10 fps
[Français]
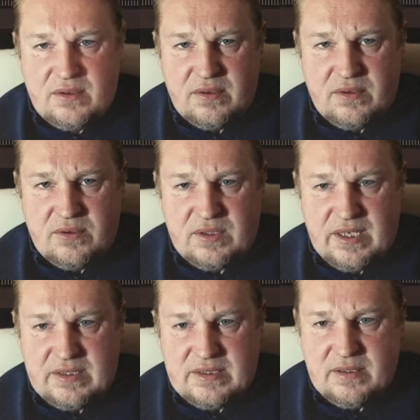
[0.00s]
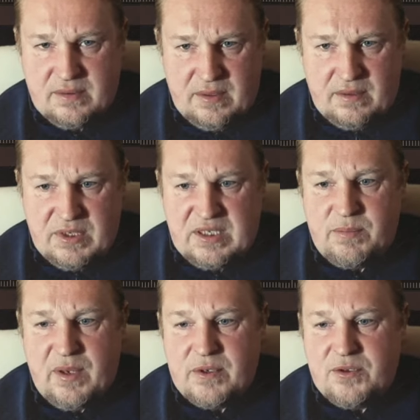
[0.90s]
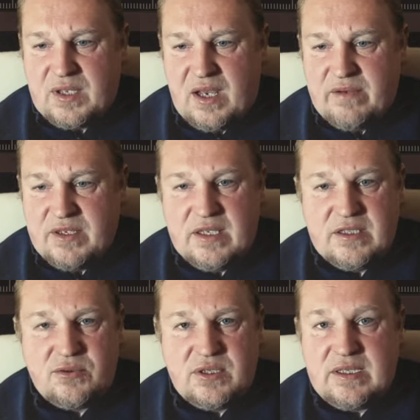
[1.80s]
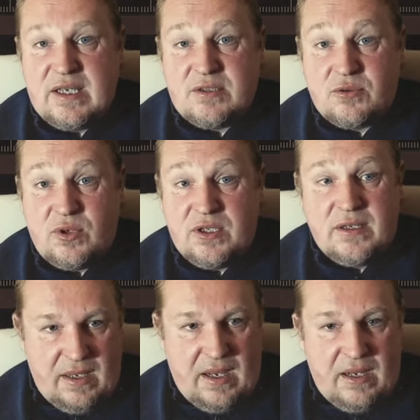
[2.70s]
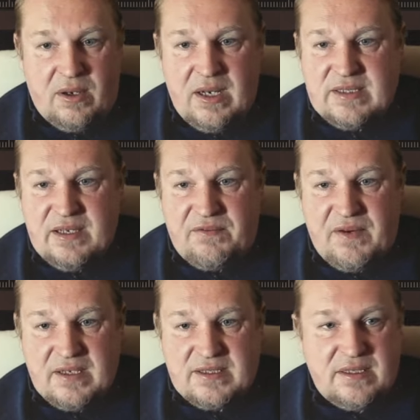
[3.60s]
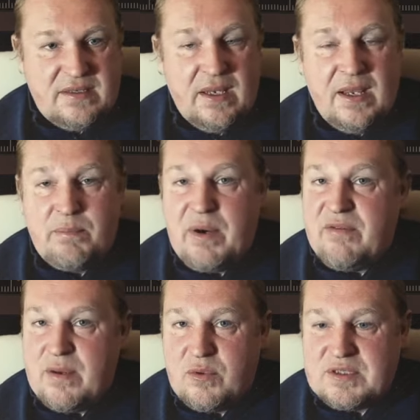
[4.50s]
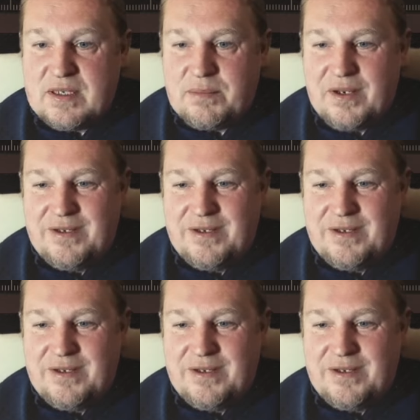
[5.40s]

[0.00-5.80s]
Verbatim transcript: euh, de texte mais qui permet de travailler sur des textes en 3D. Alors l'interface est pas vraiment simple.